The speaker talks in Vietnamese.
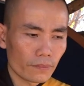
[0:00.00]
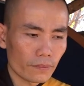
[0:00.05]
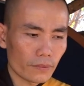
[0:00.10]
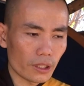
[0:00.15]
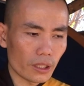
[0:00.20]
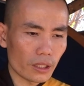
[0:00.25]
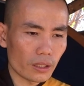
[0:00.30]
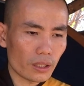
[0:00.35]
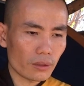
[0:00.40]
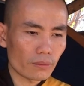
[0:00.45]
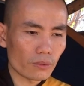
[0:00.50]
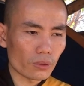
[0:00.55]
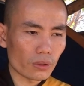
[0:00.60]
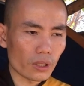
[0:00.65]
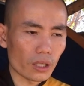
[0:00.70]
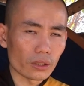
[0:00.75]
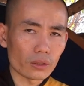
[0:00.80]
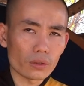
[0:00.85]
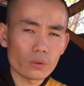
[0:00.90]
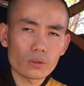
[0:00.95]
cho nên trong một
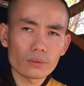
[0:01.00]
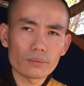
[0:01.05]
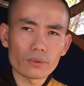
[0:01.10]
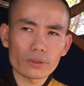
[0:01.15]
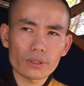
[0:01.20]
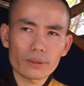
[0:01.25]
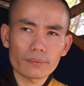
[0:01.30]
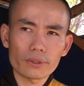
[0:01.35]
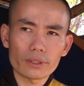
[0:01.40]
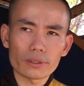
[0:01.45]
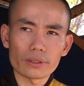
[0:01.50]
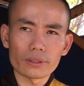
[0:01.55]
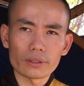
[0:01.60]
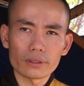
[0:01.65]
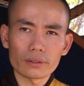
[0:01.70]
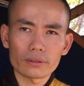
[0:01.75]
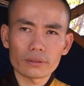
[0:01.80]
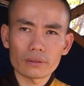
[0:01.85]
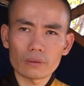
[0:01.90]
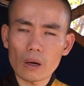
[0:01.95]
đời tu của một kiếp
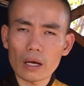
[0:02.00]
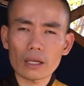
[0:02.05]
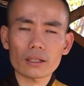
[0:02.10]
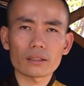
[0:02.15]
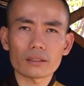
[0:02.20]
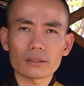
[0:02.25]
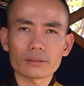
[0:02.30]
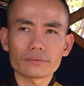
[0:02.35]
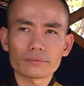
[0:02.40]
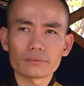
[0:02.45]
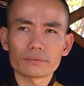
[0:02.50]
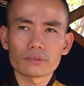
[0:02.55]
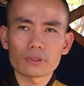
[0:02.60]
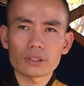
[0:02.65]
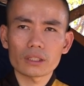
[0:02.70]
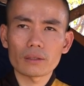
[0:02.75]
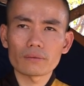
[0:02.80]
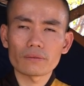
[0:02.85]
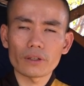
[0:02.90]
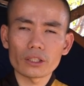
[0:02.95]
người hoặc
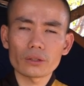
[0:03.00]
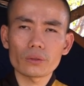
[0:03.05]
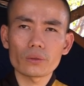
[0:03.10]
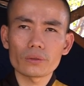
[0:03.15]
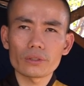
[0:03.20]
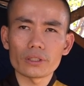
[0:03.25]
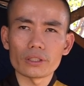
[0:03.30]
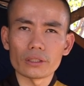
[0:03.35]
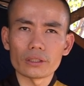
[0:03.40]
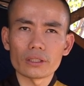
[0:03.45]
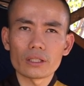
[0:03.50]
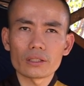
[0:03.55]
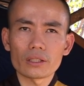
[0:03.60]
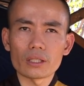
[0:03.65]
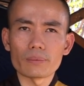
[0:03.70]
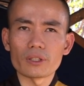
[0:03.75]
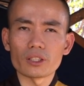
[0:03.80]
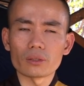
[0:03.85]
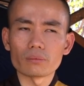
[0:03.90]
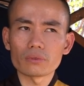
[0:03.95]
không phải tu gì
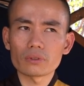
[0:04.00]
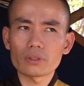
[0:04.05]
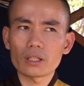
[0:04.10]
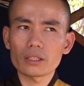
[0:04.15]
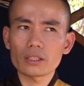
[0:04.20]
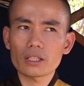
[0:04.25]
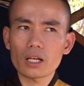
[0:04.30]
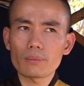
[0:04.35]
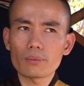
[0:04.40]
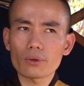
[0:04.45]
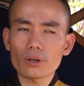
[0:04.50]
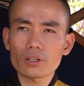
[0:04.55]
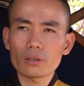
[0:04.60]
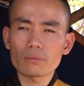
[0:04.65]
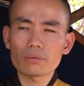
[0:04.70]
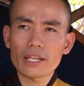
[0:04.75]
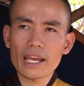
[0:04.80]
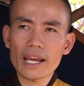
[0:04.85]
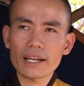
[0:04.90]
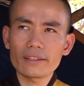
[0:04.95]
thì mình cũng nên có một cái
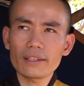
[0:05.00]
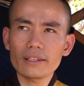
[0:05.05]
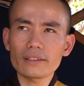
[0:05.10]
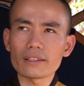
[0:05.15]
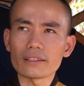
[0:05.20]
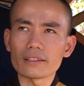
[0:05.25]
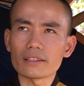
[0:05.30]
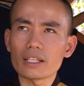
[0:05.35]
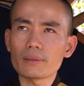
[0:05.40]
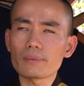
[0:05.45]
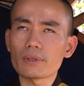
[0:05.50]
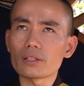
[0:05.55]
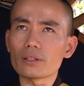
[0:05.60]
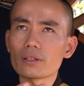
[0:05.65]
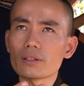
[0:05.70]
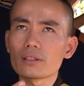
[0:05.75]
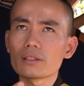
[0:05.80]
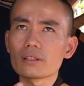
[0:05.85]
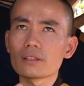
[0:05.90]
không gian nhất định để mình